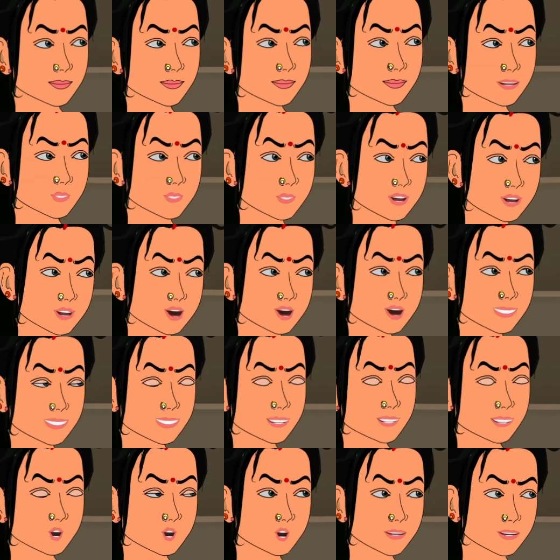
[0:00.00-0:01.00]
हूँ मेरे
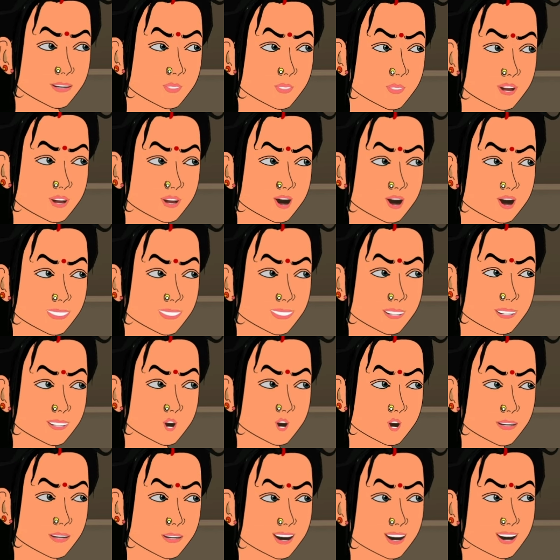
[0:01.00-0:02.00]
काम में टांग मत अड़ाओ
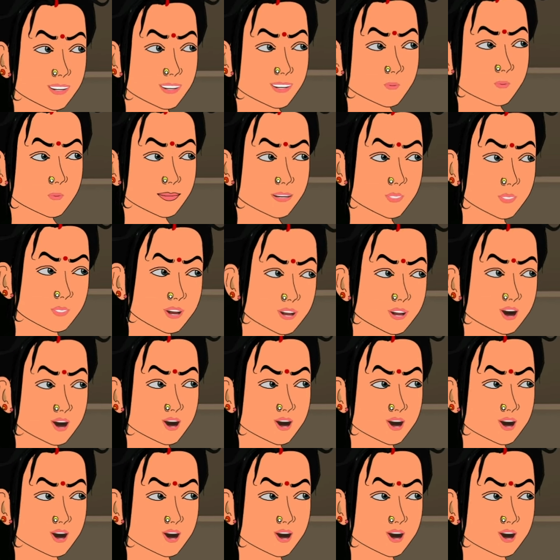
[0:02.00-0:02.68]
नहीं तो मुझसे बुरा